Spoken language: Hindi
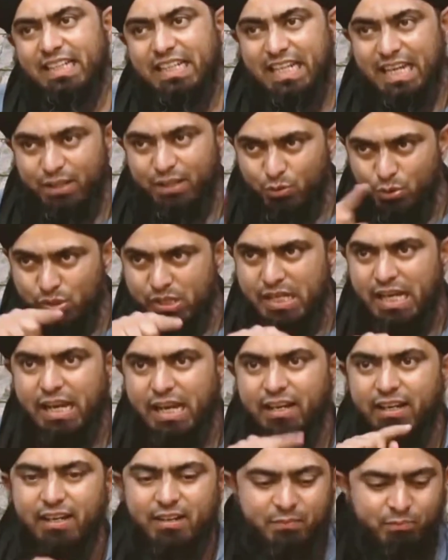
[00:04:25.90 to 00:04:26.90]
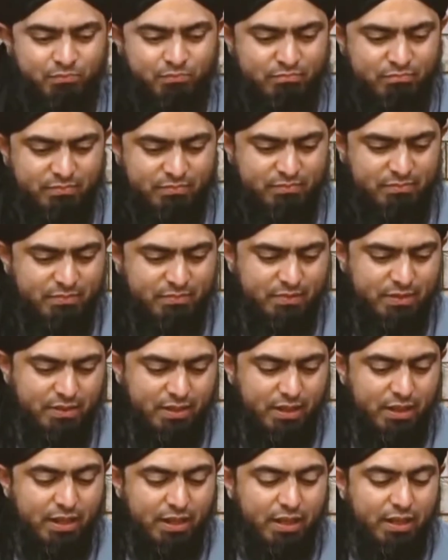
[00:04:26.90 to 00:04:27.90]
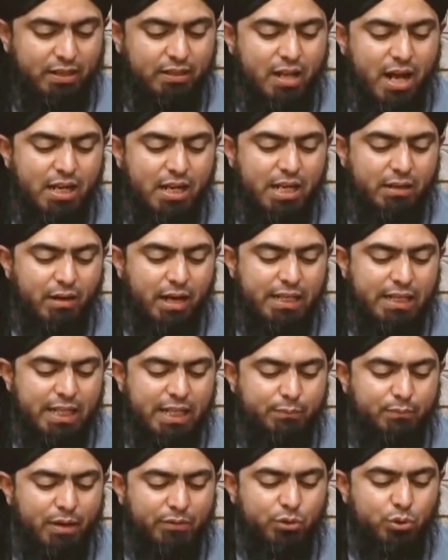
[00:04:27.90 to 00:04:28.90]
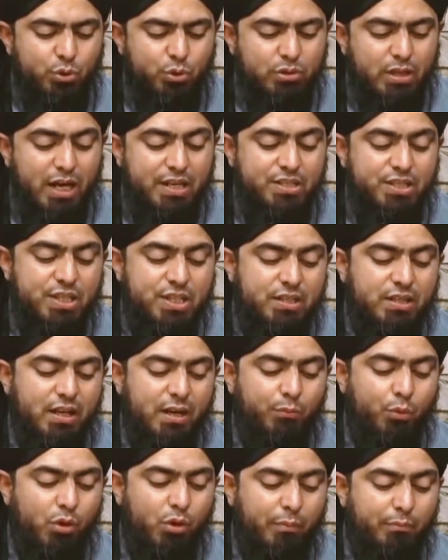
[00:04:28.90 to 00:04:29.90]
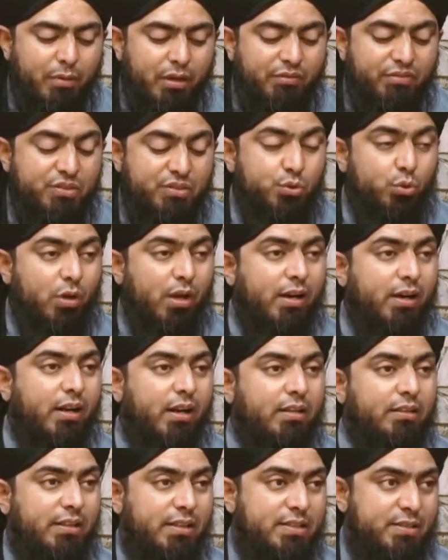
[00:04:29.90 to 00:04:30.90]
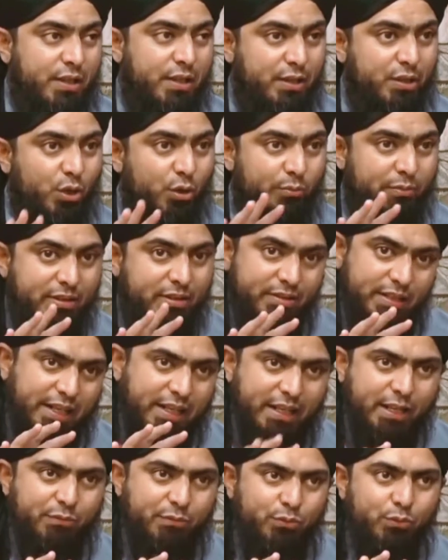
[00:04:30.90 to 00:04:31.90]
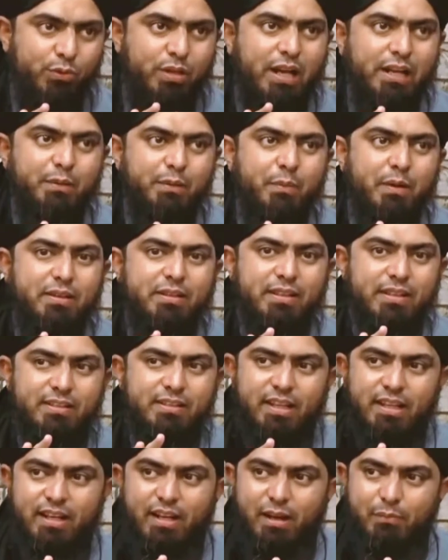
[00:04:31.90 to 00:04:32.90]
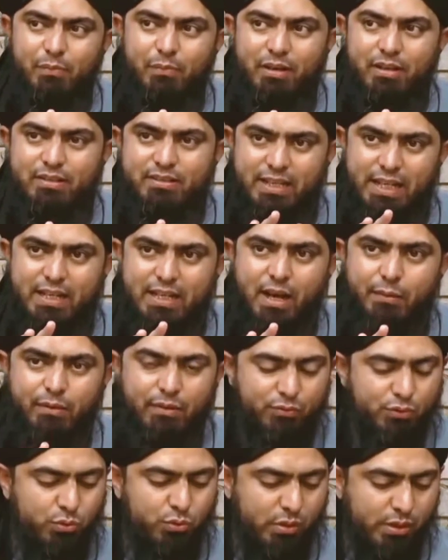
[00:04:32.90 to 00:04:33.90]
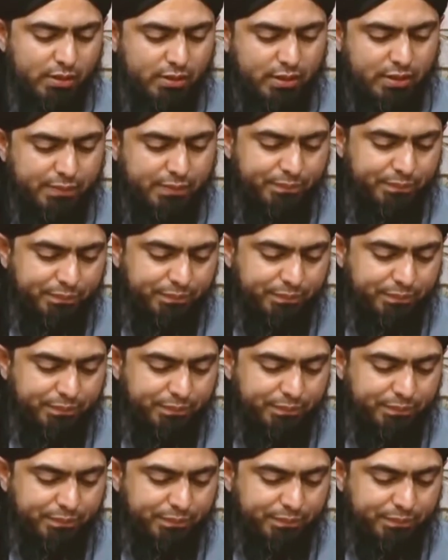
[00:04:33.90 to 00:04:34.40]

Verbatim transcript: ये दूसरी नेकी नागवारी के बावजूद अच्छी तरह मुकम्मल वज़ू करना यानी सर्दियों में तकलीफ़ उठानी पड़ती है ज़ाहिर है आप अगर सही कामिल वज़ू करते हैं